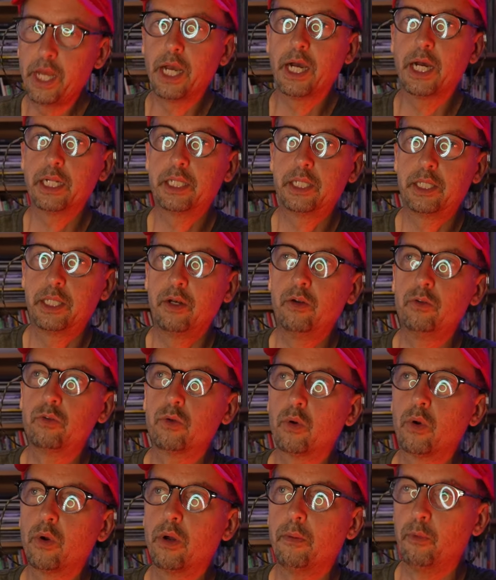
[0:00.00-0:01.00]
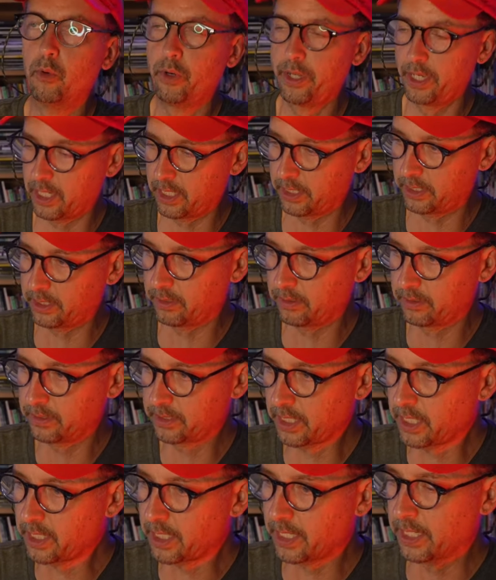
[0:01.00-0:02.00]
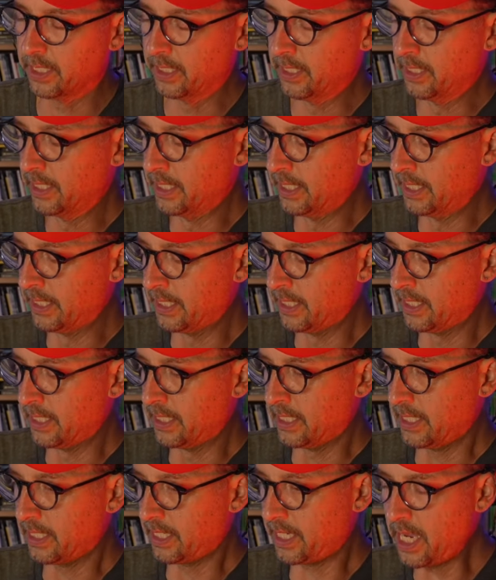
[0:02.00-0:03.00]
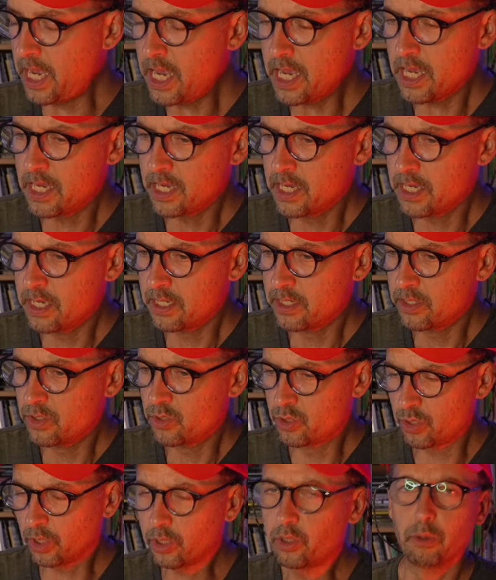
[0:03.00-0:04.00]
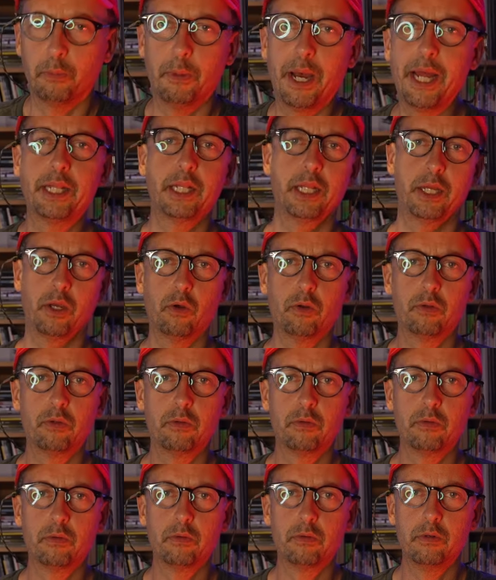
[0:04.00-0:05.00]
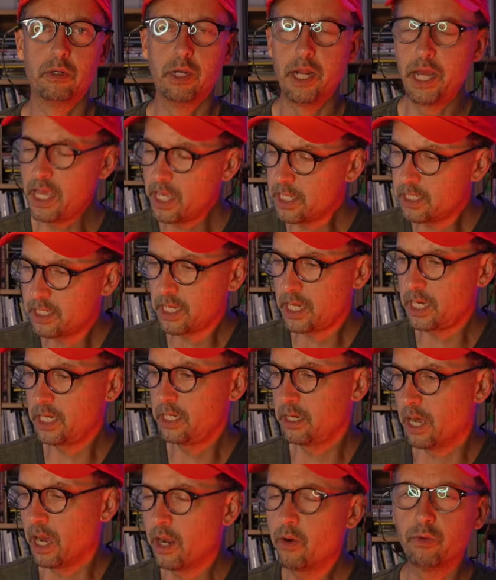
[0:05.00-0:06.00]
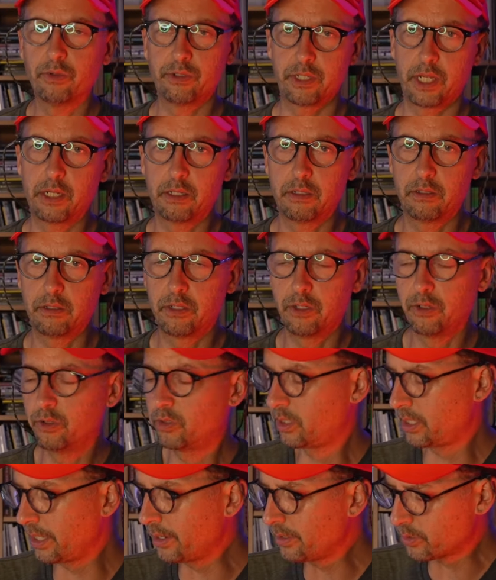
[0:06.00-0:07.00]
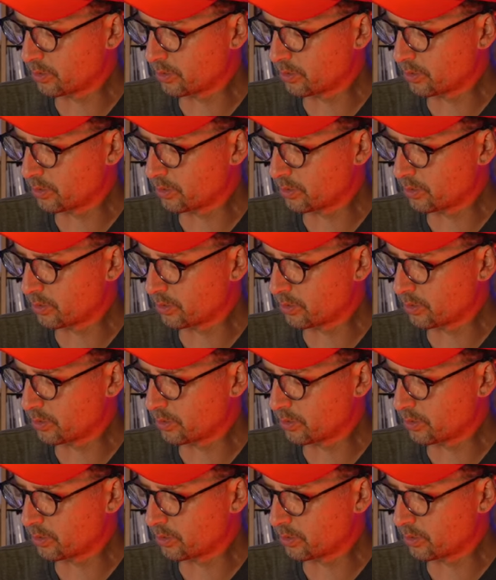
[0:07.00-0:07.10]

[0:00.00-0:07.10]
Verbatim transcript: り上がってるところは盛り上がってるただえちょっと待てよ冷静になろうぜって言ってる